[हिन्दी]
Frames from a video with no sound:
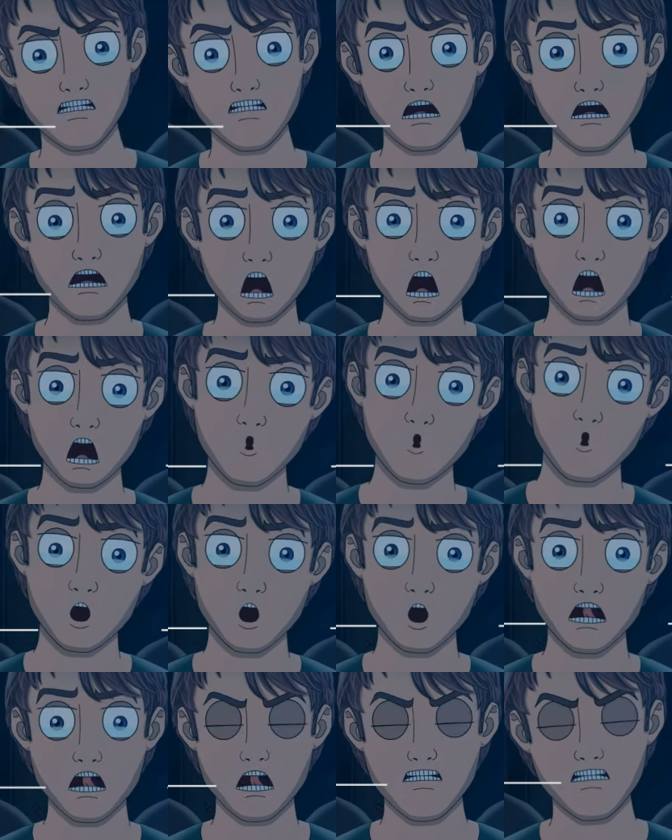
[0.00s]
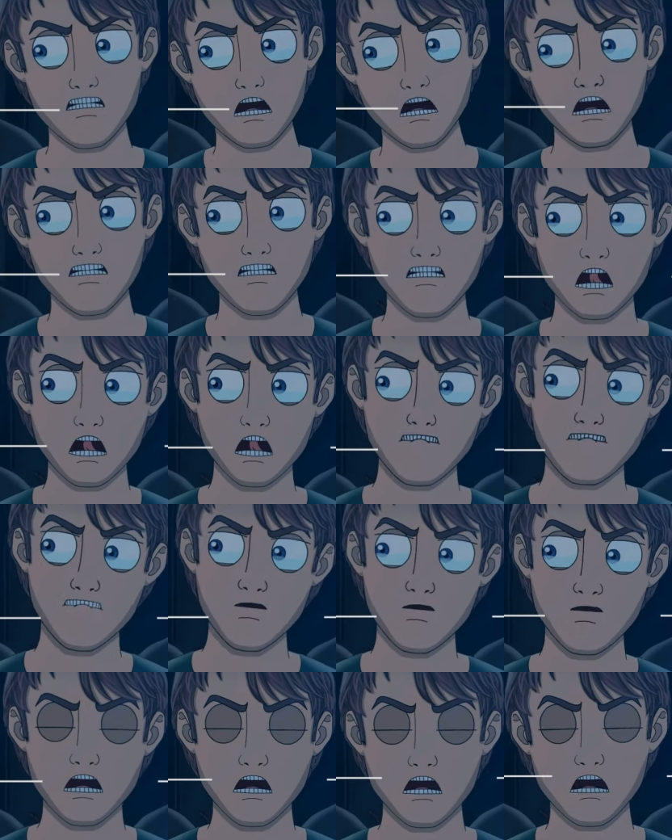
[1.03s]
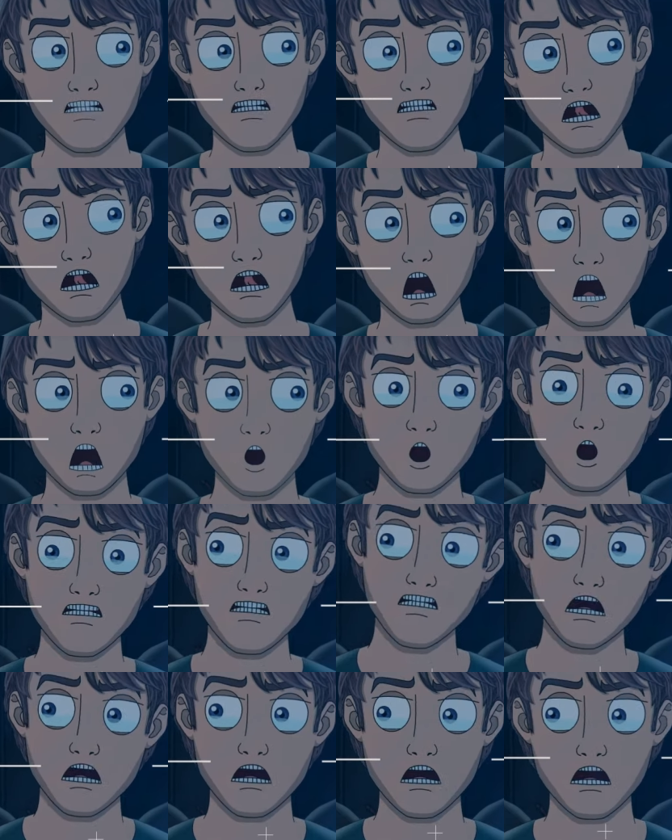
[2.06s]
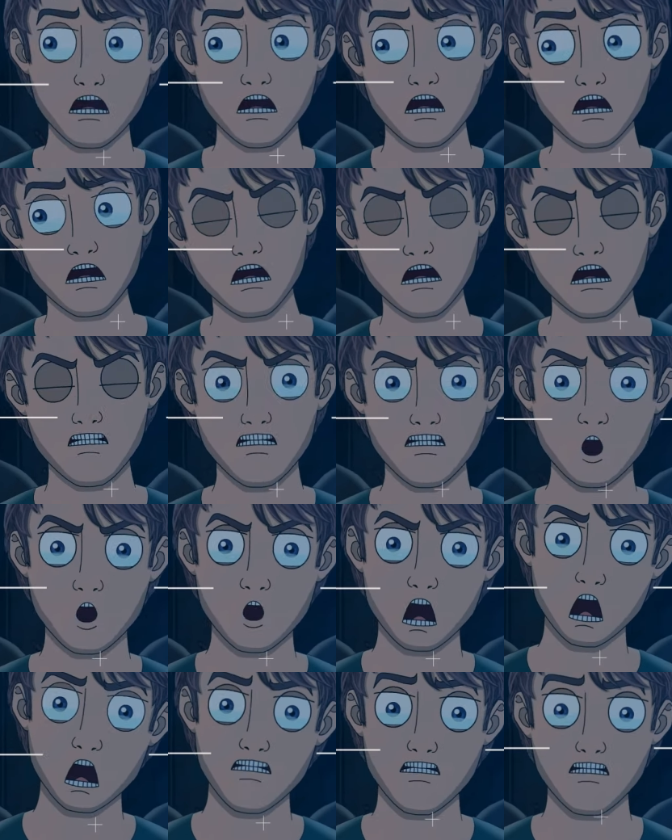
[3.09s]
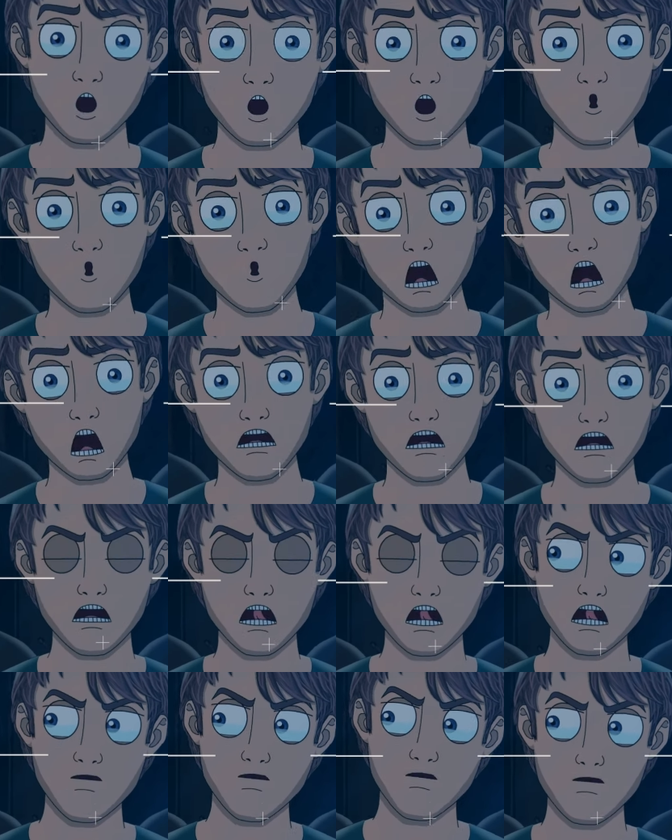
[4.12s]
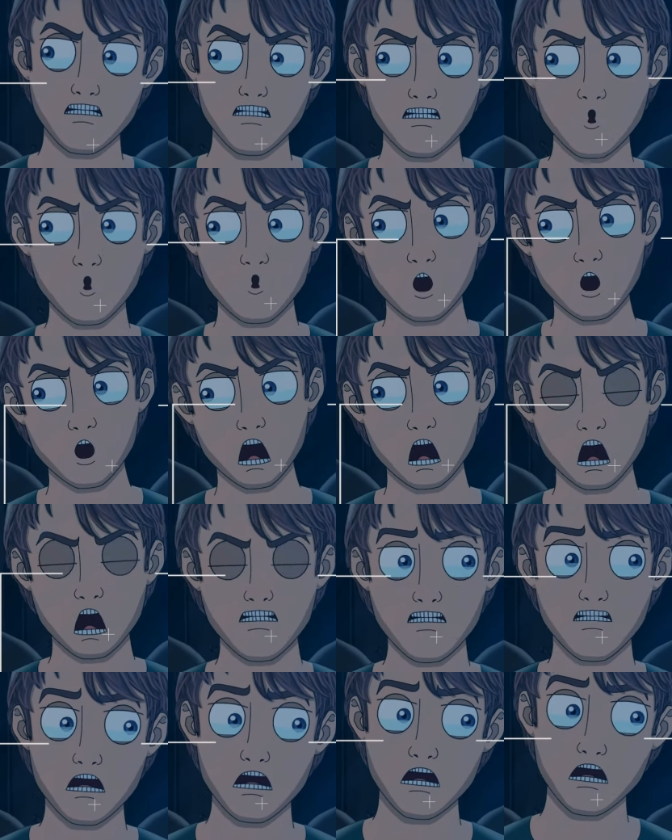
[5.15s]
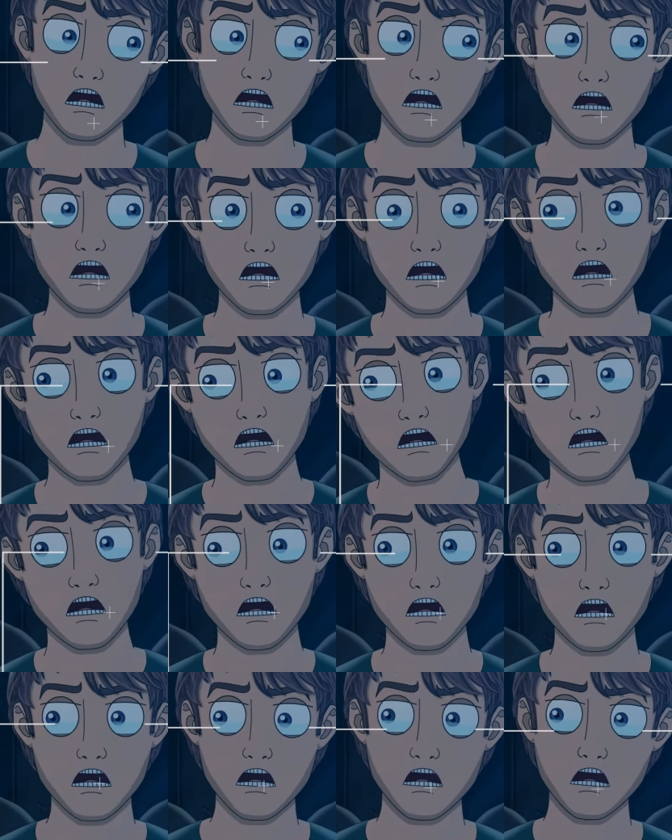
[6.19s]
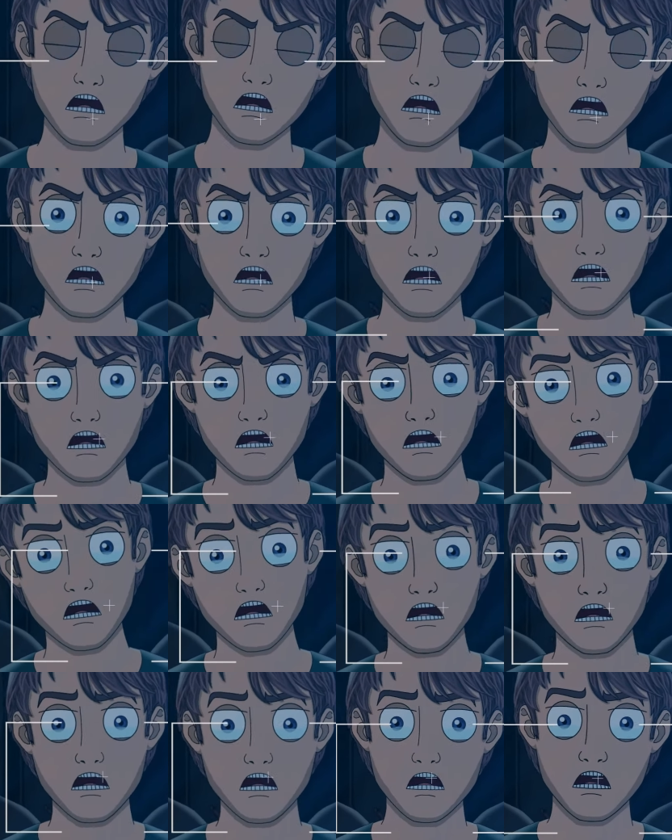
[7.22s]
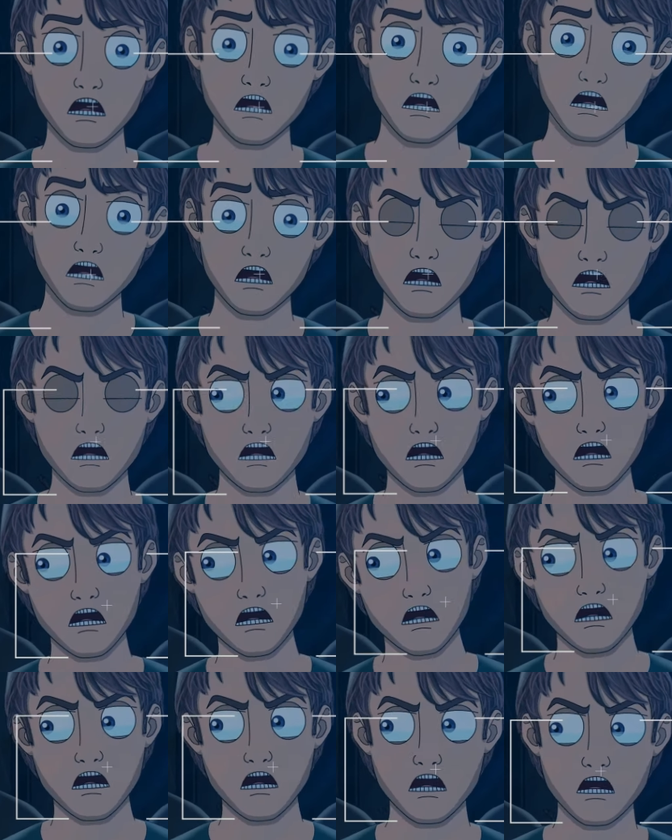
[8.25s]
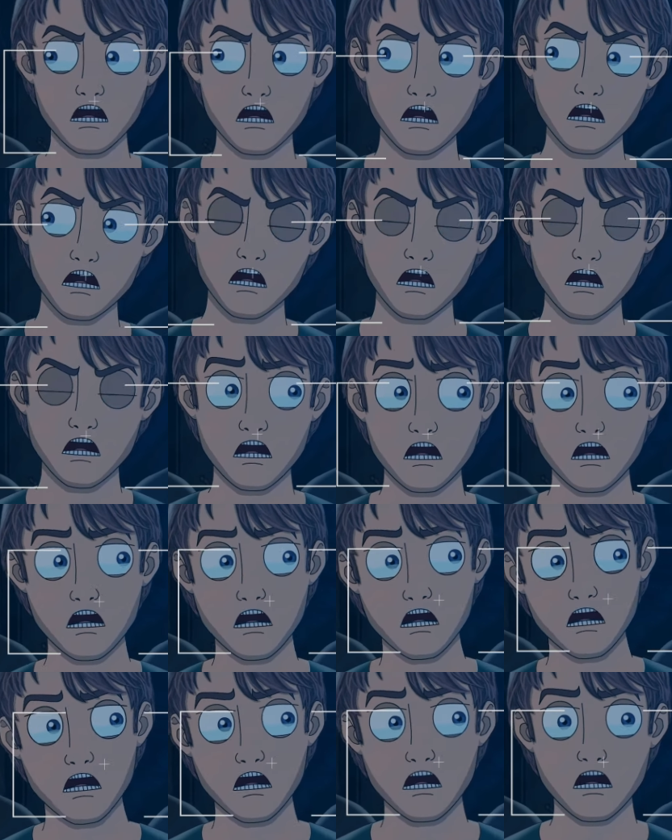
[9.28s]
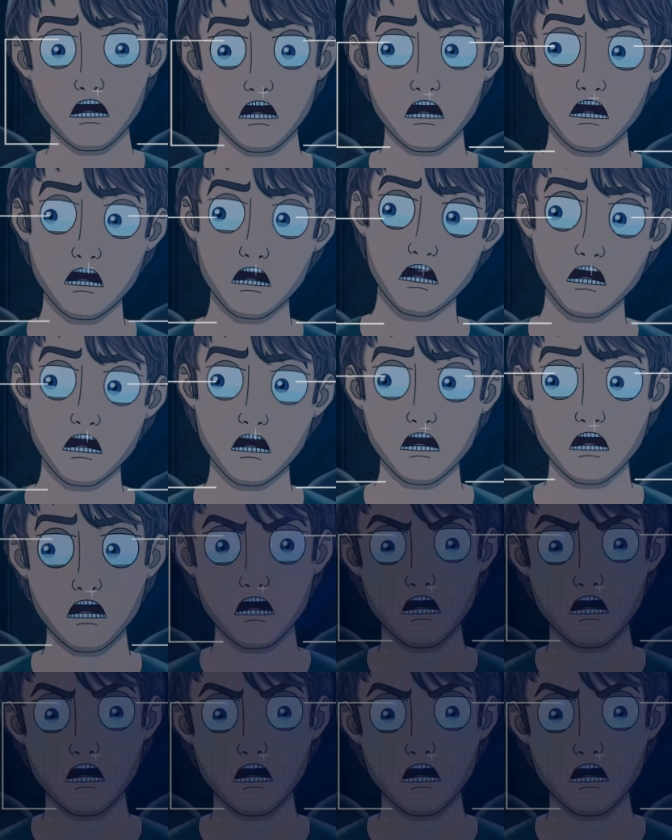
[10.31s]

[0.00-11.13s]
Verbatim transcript: हे तुम ये क्या कर रहे हो दूर करो इससे मुझे पागल कहीं के जाने तो मुझे वरना मैं तुम सबको मार डालूंगा डेरेक आंखों में आंसुओं के साथ चिल्लाने लगा उसकी बात पर ध्यान ना देते हुए